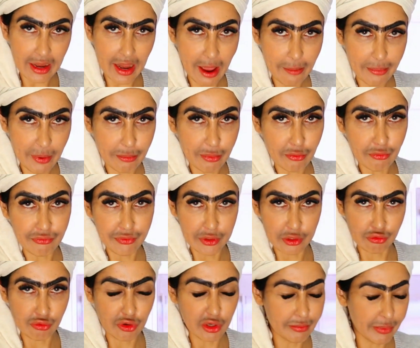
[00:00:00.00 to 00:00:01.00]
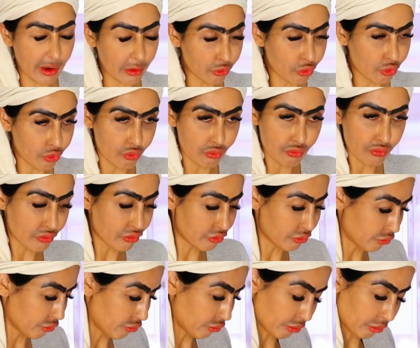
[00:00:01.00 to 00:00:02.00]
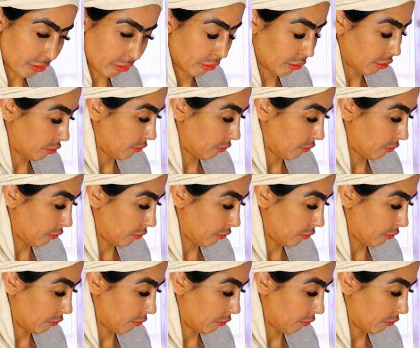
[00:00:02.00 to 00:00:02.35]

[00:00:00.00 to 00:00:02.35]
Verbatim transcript: lá pra professora e pra todo mundo.